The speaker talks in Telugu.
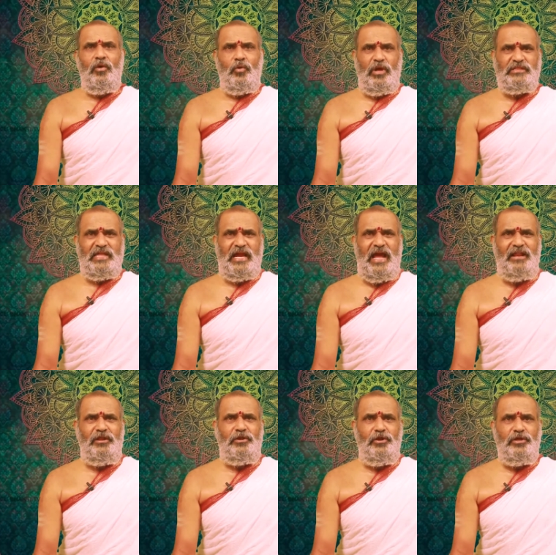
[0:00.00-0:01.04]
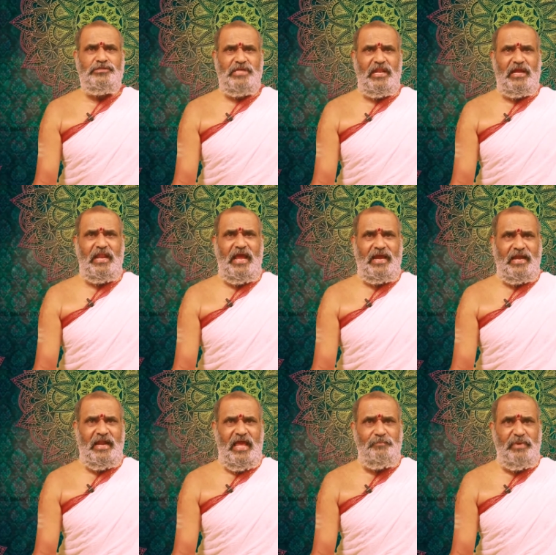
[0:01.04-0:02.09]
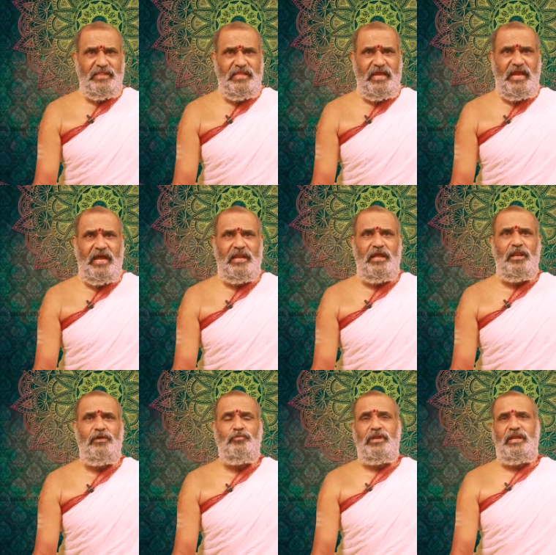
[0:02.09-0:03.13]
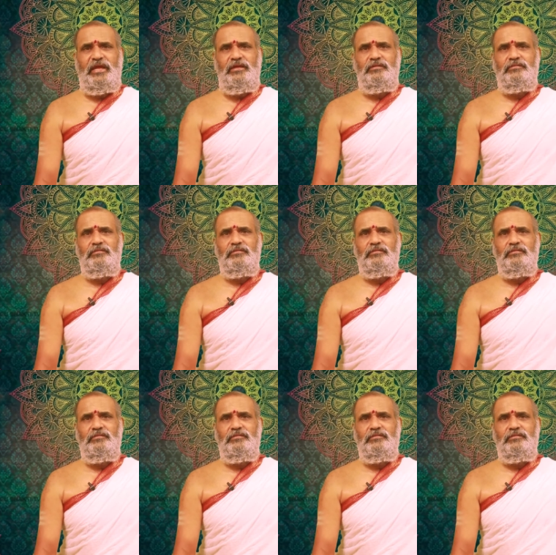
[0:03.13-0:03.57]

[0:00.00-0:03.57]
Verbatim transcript: కొంతకాలం రెండు చిలకలు అక్కడే ఆ బందికానంలో ఉన్నాయి